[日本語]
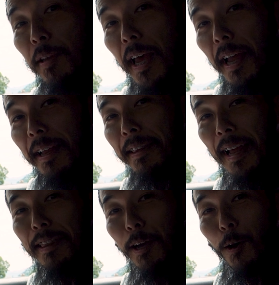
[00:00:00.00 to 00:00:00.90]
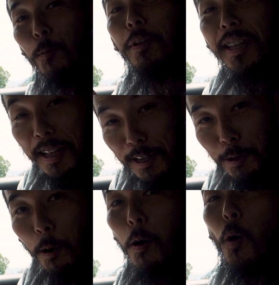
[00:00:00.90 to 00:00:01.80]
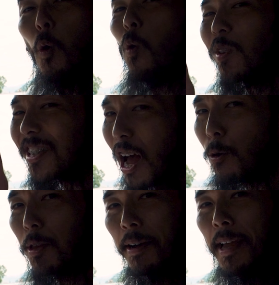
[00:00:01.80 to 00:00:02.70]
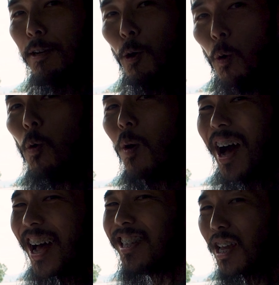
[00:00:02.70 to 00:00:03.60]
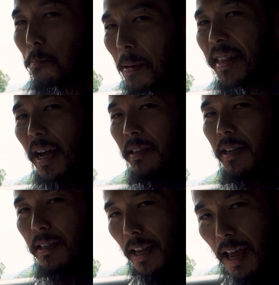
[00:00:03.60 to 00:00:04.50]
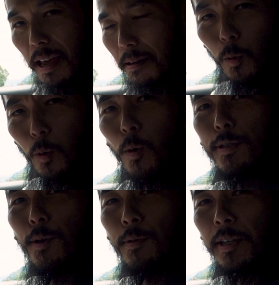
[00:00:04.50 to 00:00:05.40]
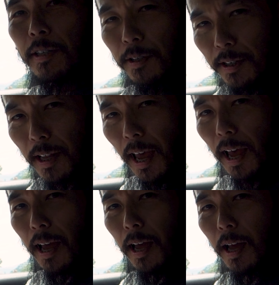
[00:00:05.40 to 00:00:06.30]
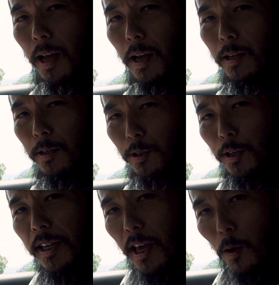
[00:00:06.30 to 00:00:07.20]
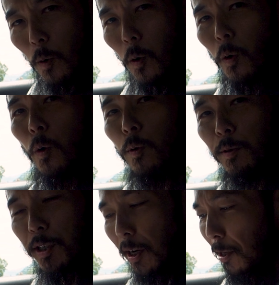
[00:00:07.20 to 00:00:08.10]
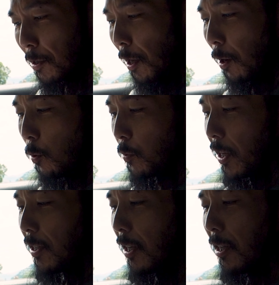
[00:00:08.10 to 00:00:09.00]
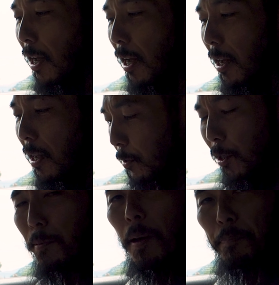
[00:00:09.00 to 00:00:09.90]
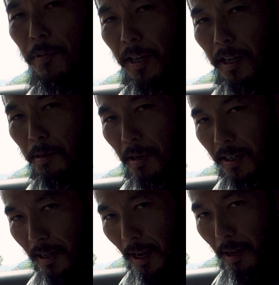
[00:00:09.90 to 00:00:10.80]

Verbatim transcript: ねなんて思ってたでしょ。大迫ではなく大朝間なんですね。ローソンについて釣り券を購入したらですね、こんな素敵な釣りマップいただきまして、